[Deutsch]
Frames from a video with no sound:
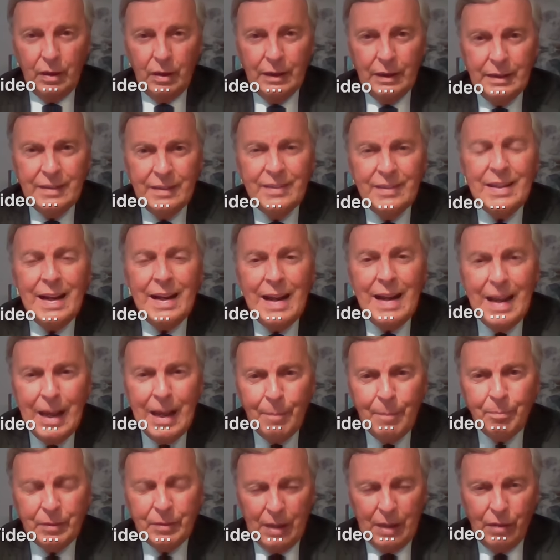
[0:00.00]
Sie
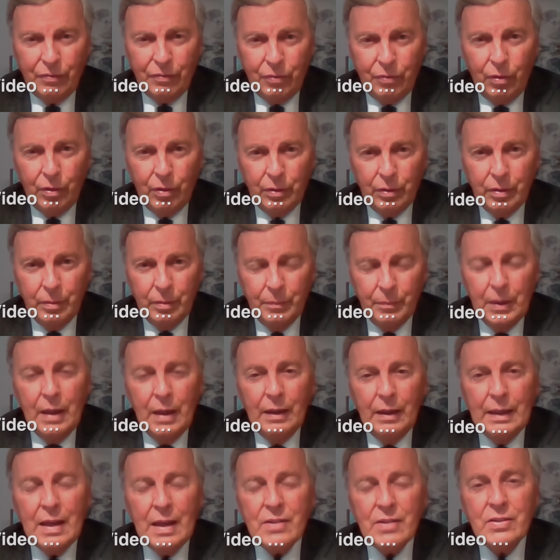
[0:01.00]
lebt davon,
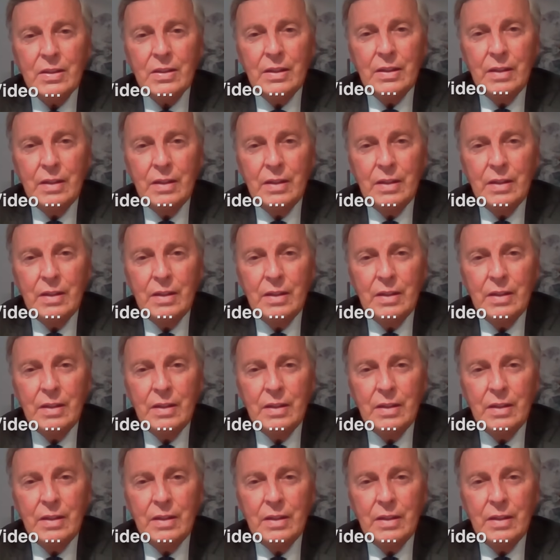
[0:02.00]
dass sie